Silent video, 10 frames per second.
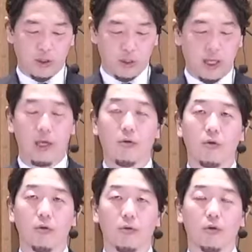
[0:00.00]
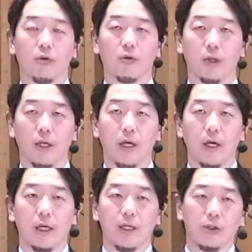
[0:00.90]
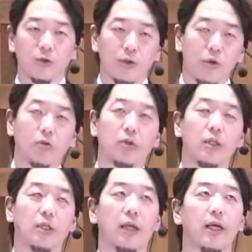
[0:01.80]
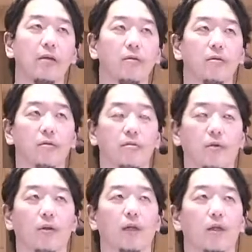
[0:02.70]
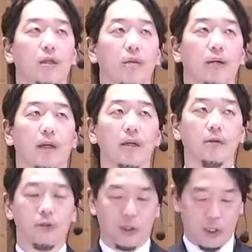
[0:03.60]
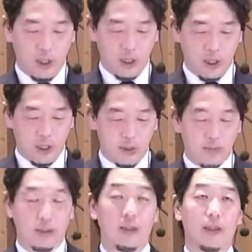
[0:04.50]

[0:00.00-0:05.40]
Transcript: すね警告というのに非常によく似ているものなんですね、まあ、リンクして、まあ、